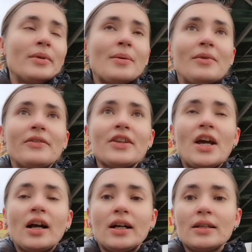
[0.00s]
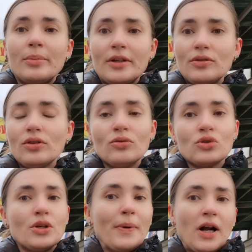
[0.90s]
прям ливеняка не пойдет, но
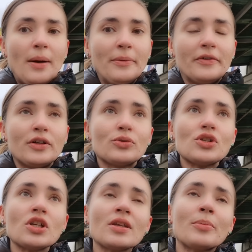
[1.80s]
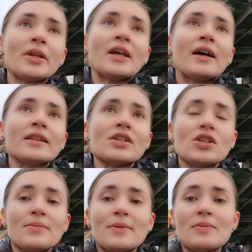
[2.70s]
уже покапывает очень неприятно.
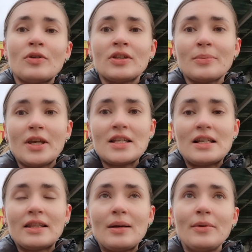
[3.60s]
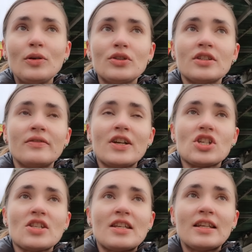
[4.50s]
Сейчас посмотрим, есть ли там люди. Два
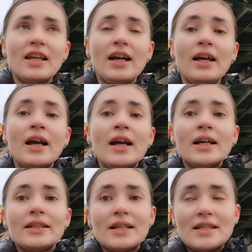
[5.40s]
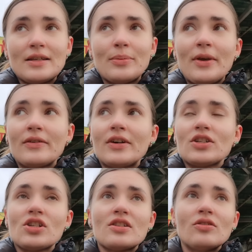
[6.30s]
часа дня, 31
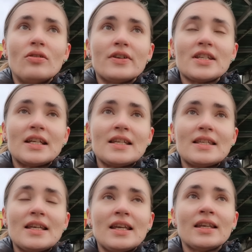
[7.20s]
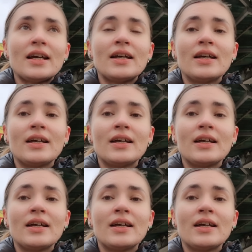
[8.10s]
число, воскресенье.